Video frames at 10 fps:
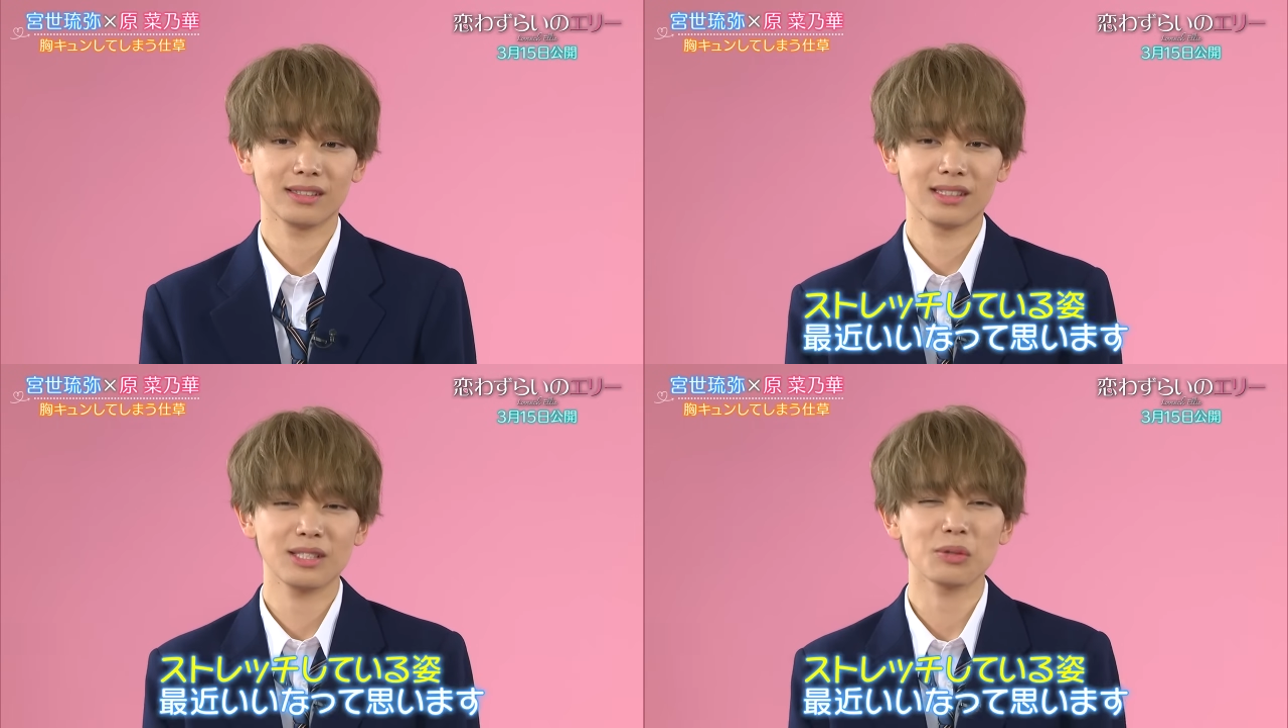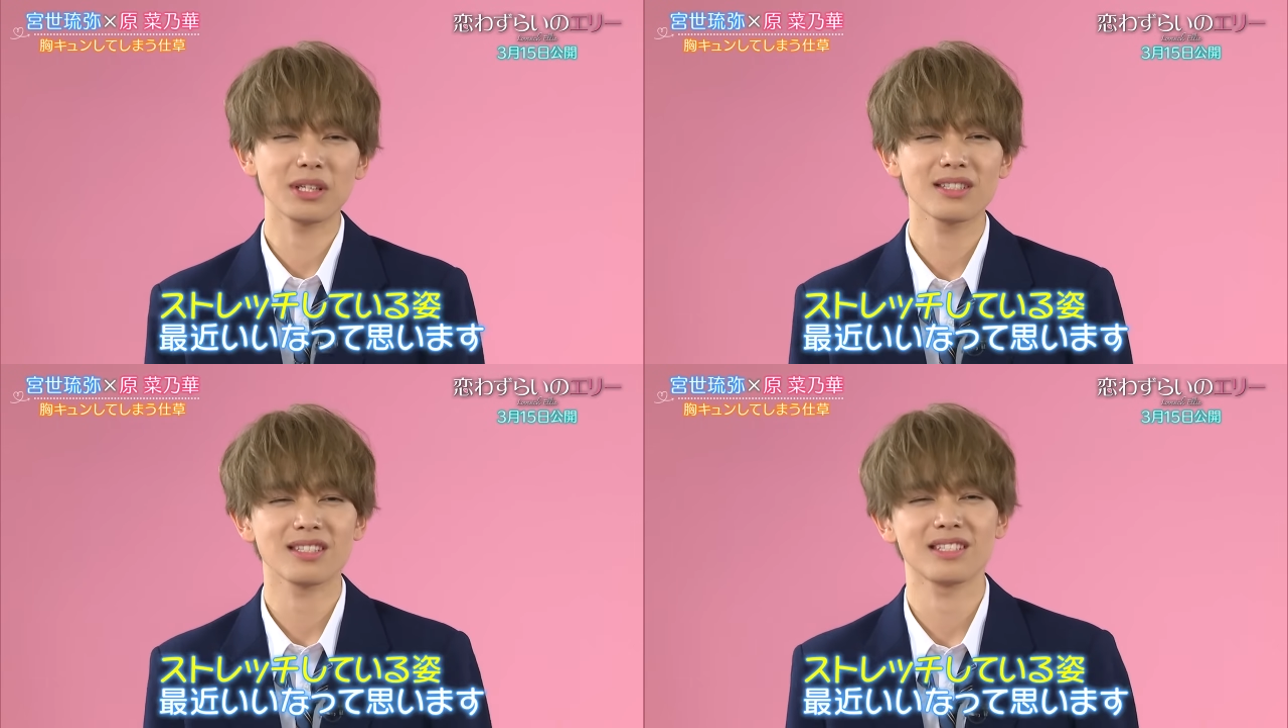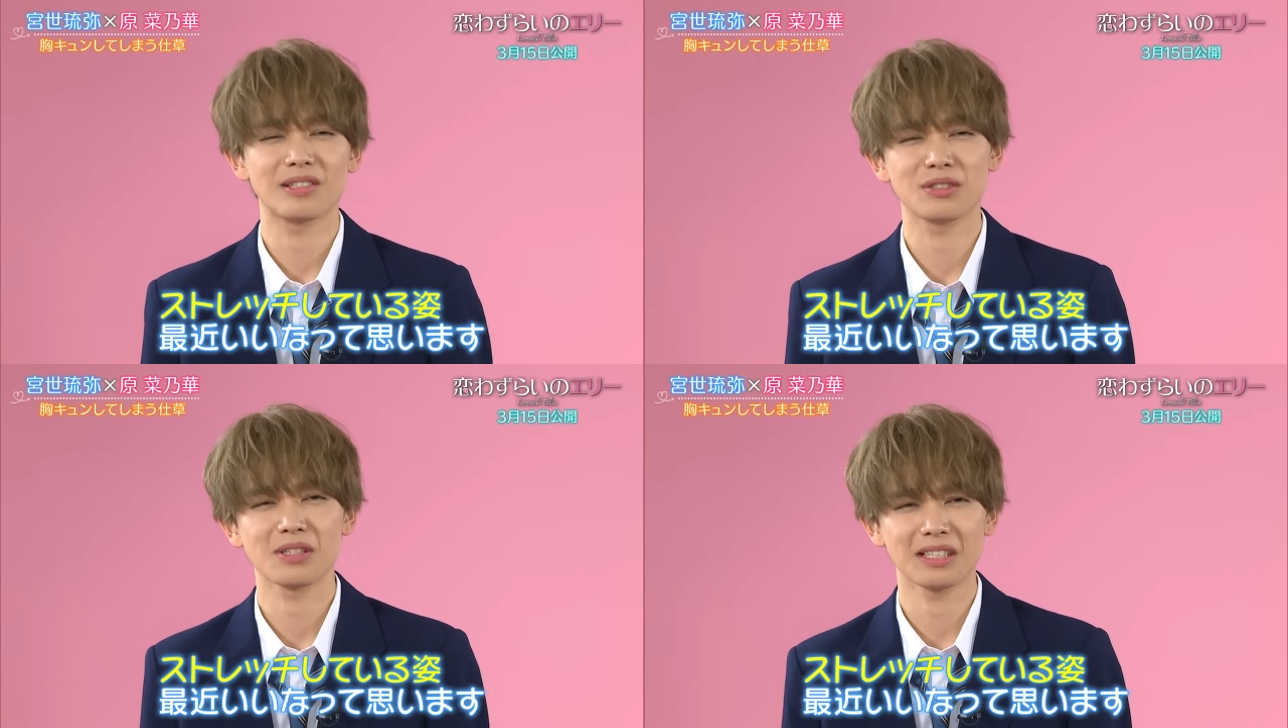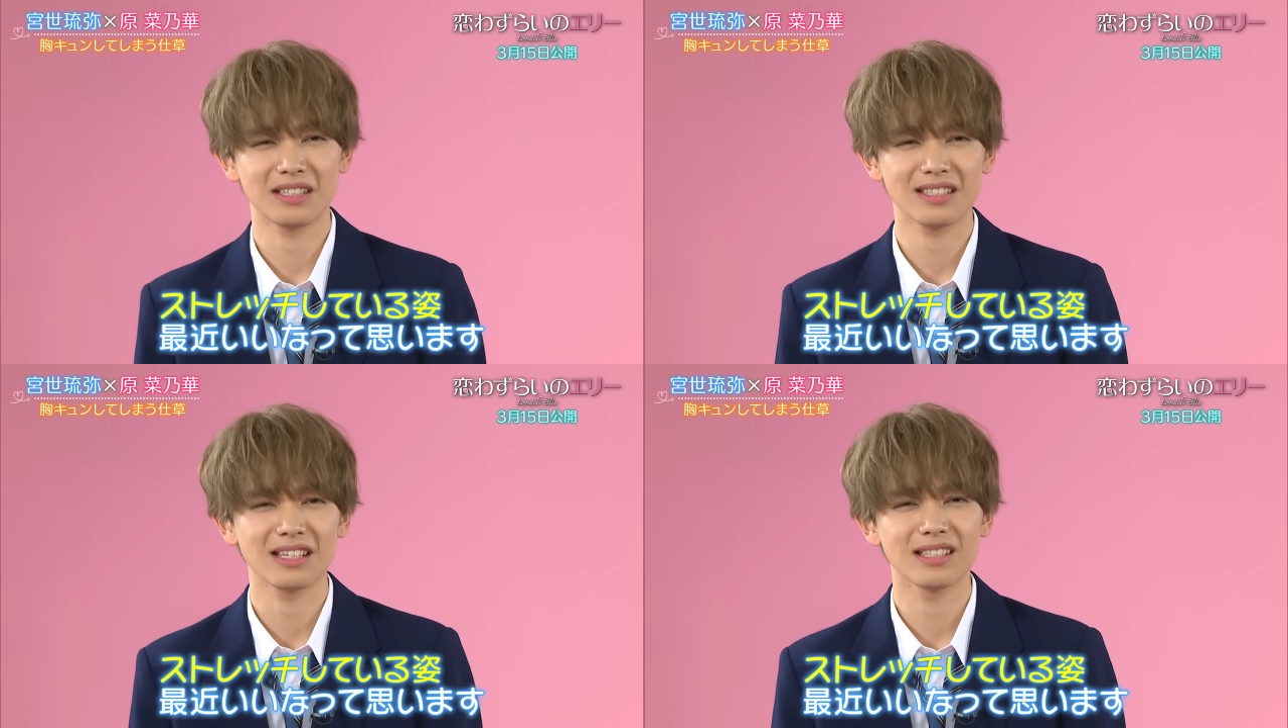ストレッチしてる
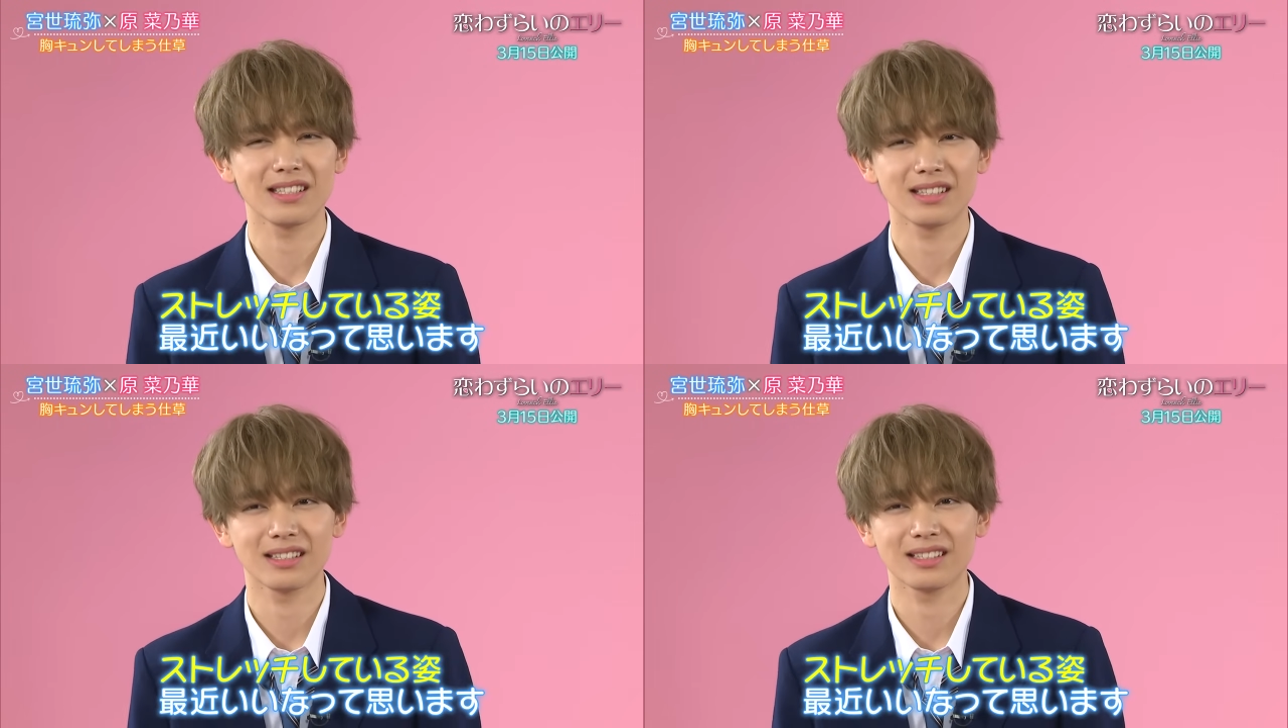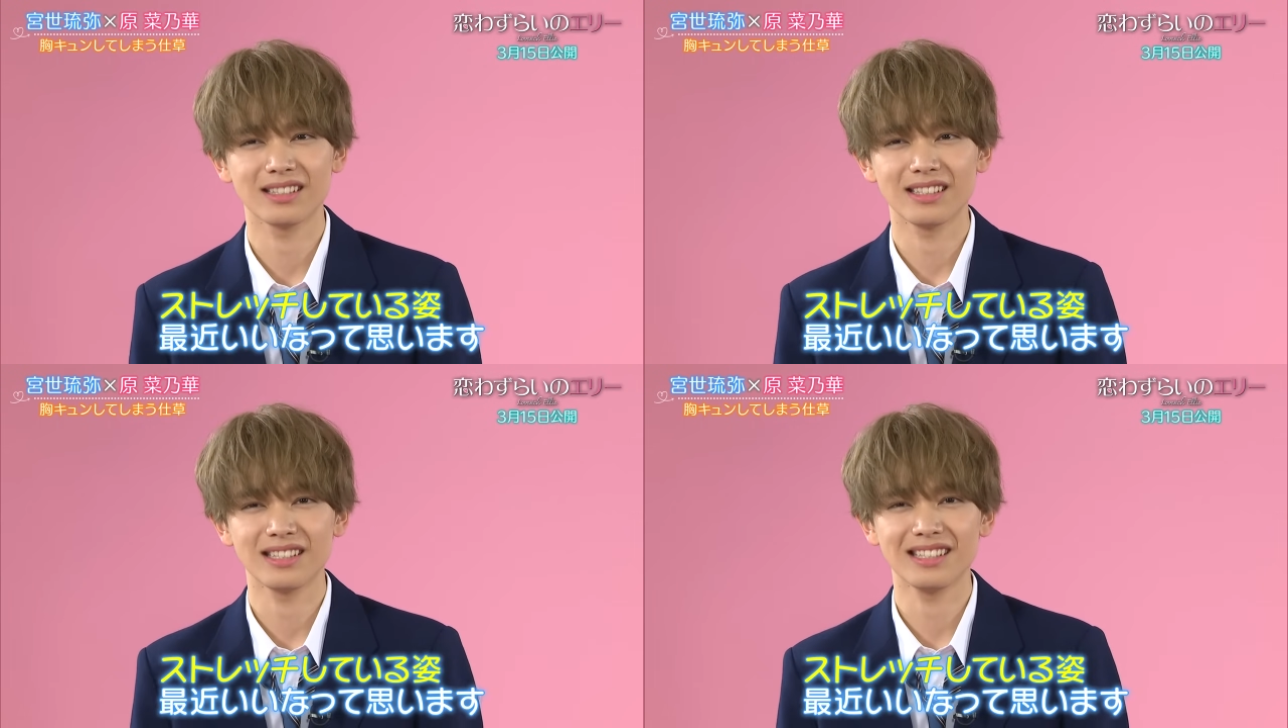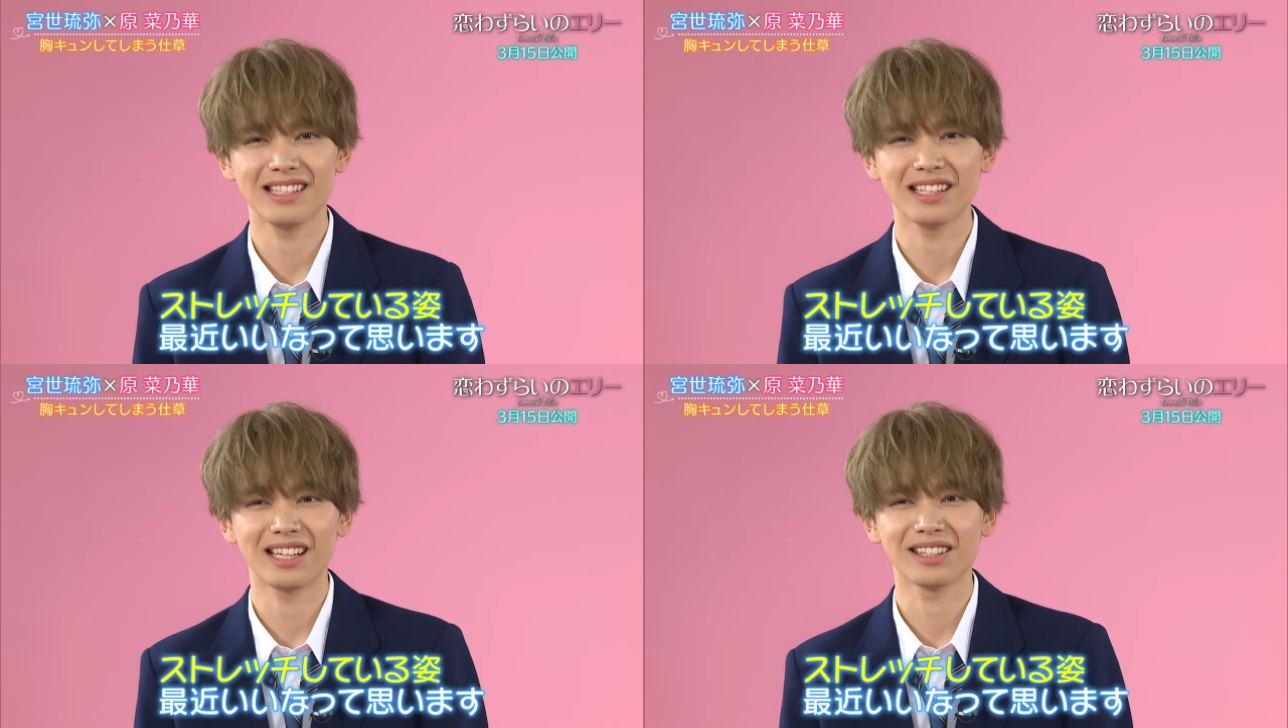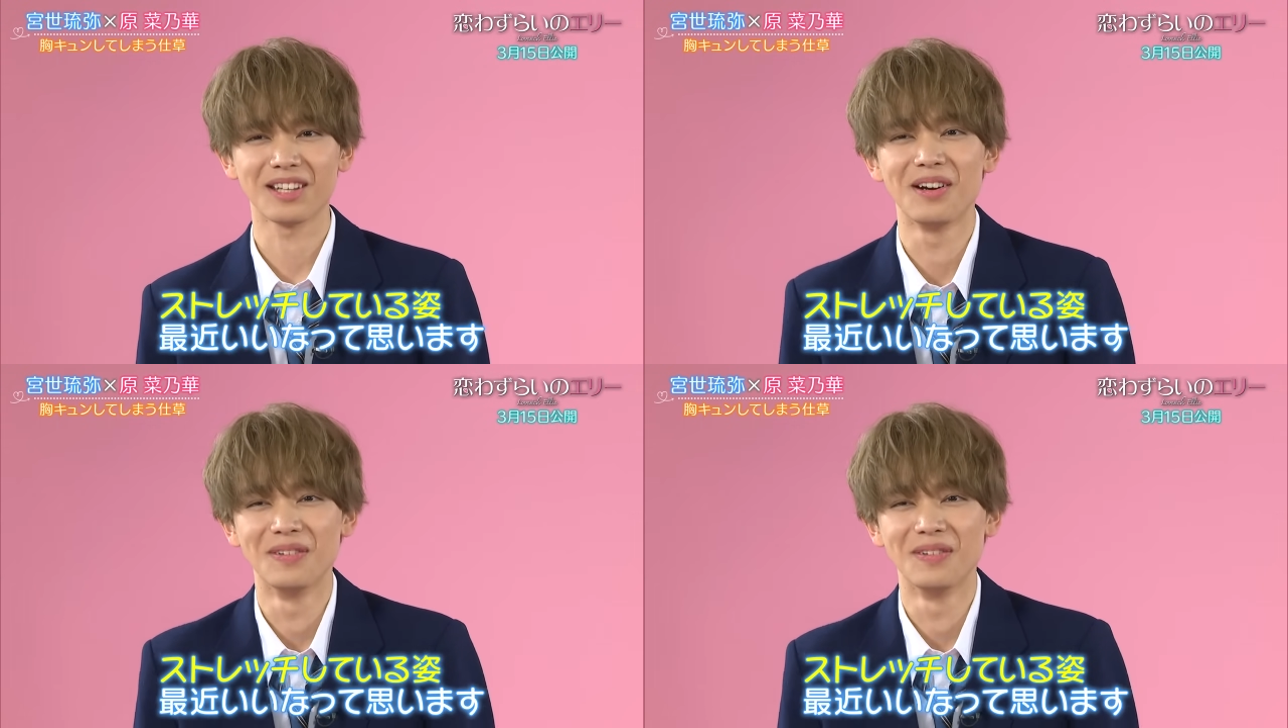姿最近いいなって思う